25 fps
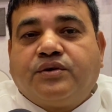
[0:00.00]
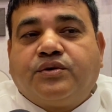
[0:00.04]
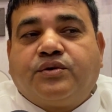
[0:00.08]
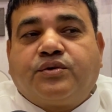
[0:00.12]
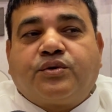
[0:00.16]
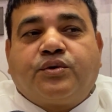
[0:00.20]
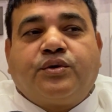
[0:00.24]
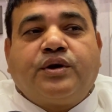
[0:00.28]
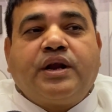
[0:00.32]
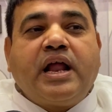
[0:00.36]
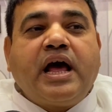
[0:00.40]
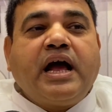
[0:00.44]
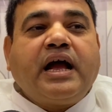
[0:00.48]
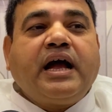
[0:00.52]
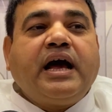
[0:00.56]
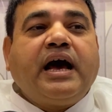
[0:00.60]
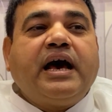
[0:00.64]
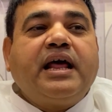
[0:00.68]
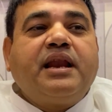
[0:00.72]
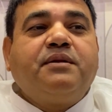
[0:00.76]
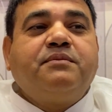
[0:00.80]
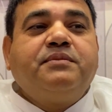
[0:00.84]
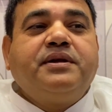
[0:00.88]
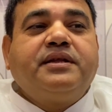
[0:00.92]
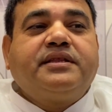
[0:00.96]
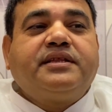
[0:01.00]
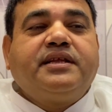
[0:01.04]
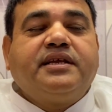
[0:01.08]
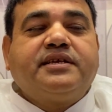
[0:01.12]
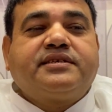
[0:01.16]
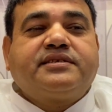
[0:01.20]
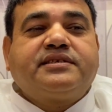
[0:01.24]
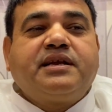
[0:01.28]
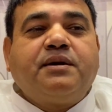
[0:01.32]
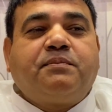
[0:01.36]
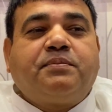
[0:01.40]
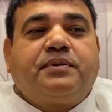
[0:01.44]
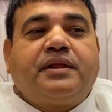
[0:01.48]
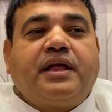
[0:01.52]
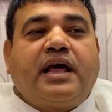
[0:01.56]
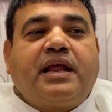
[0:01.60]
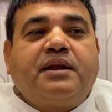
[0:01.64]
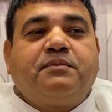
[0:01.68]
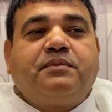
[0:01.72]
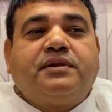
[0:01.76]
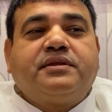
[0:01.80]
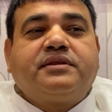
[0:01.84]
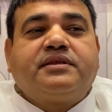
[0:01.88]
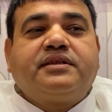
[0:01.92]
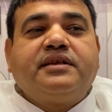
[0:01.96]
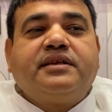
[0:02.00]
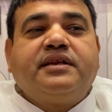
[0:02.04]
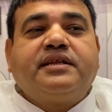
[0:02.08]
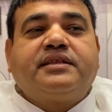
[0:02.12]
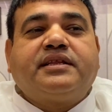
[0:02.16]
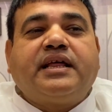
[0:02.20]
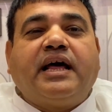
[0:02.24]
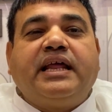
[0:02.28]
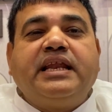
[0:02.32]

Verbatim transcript: कोरोना काल में देश के प्रधानमंत्री ने